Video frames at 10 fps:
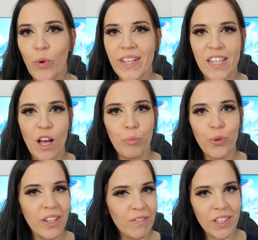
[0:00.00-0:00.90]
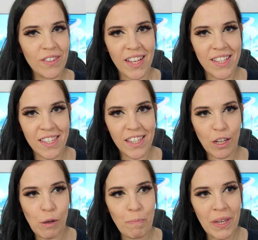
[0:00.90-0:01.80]
Ouais, c'est un peu une évidence à
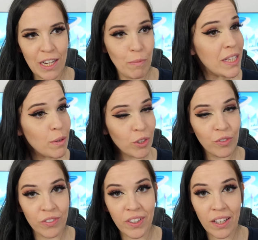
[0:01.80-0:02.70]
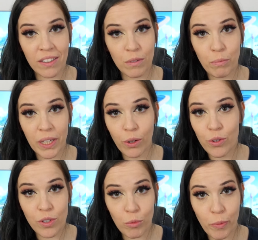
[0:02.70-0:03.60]
dire, mais les bâtiments de Fontaine, bah, ils
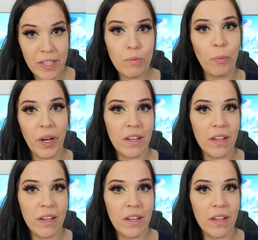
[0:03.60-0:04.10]
ressemblent aux bâtiments